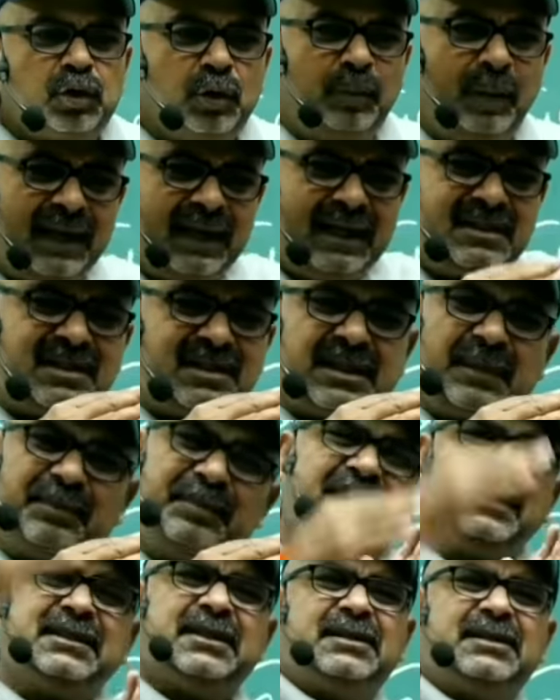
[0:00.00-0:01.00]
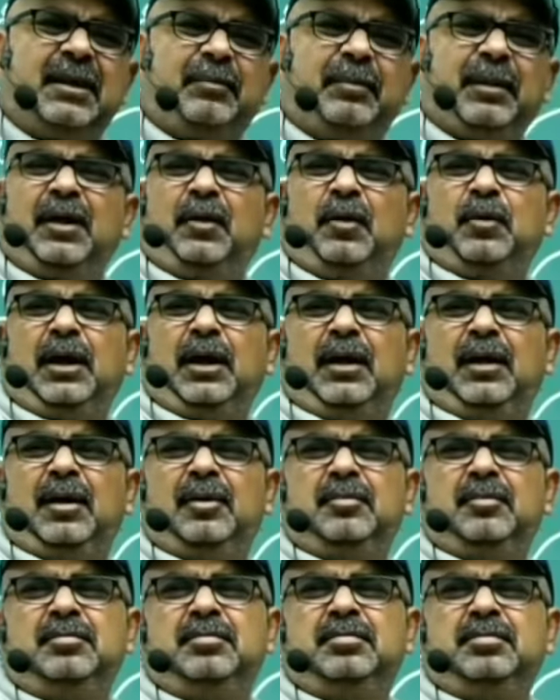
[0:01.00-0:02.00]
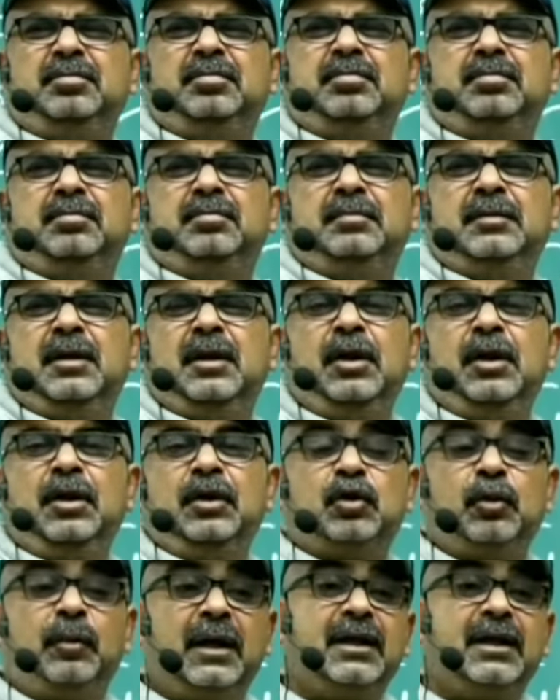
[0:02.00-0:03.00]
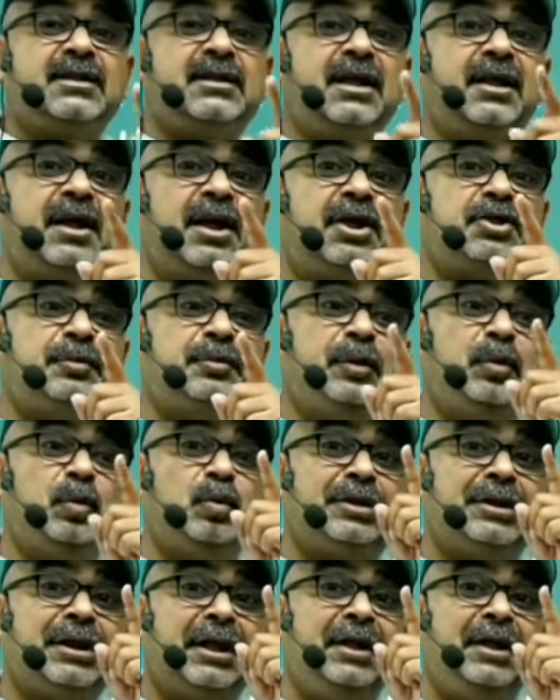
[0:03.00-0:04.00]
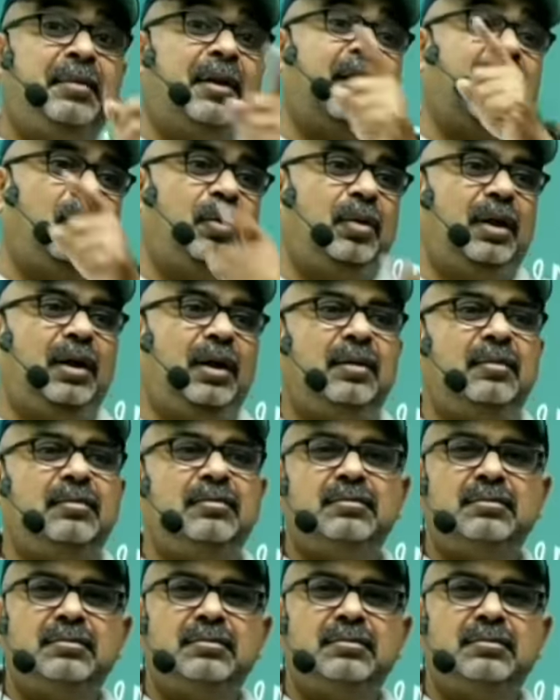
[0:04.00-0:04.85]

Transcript: तुम्हारा सपना जितना बड़ा होगा तुम्हारा संघर्ष भी उतना ही बड़ा होगा